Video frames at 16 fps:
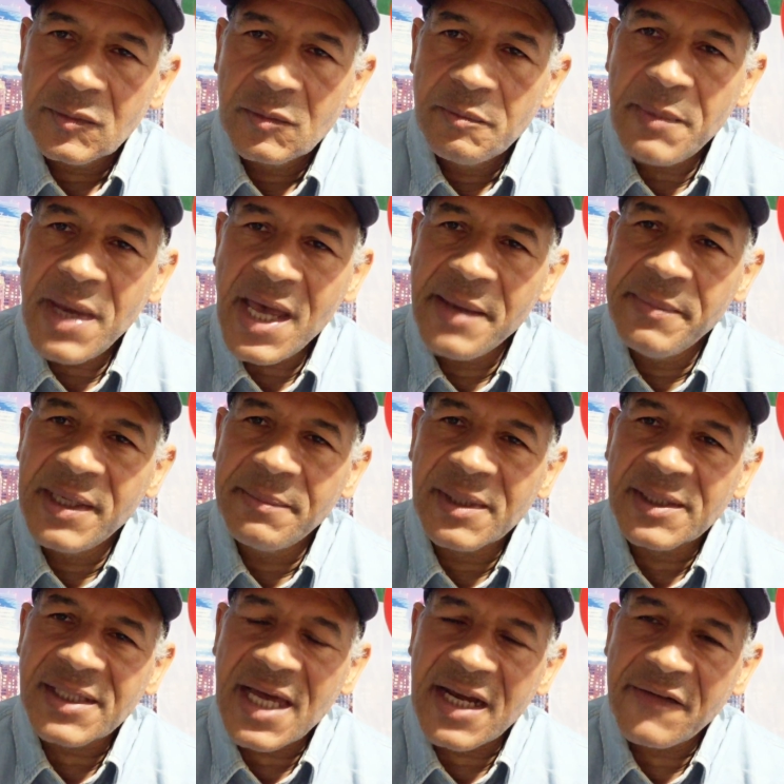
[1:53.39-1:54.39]
محمي
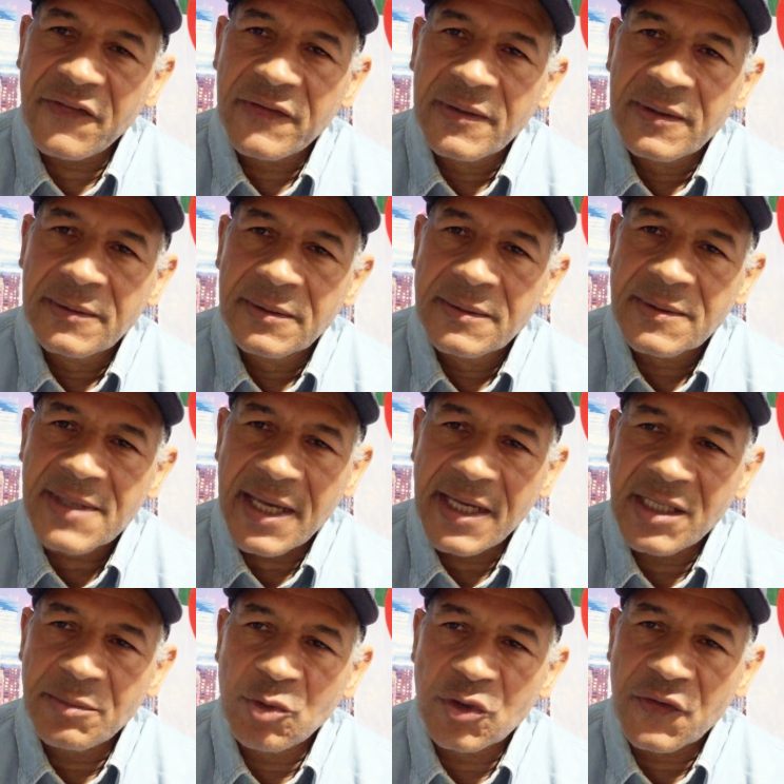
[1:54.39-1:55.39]
من طرف
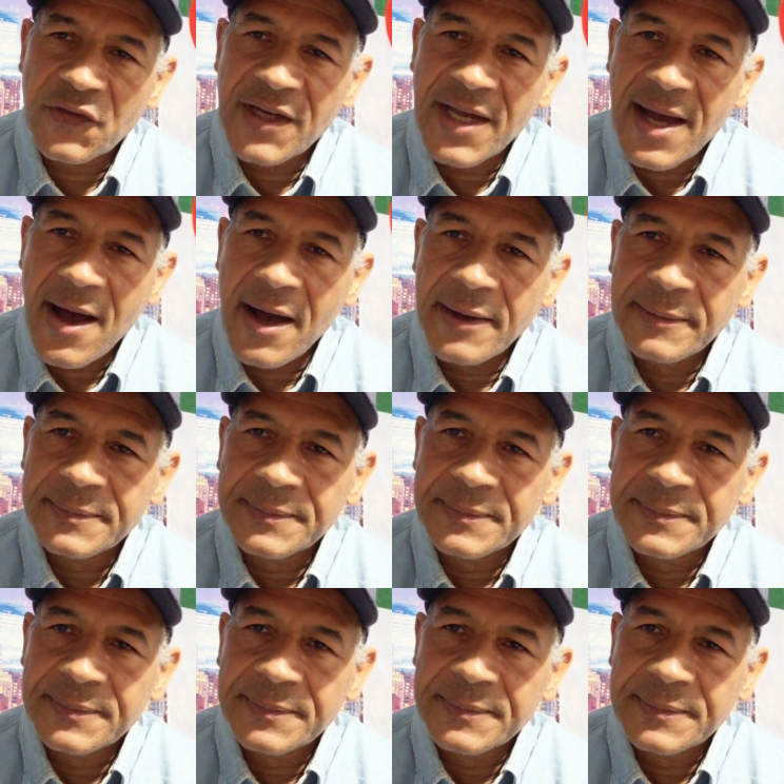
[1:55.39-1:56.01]
سعيد بوتفليقه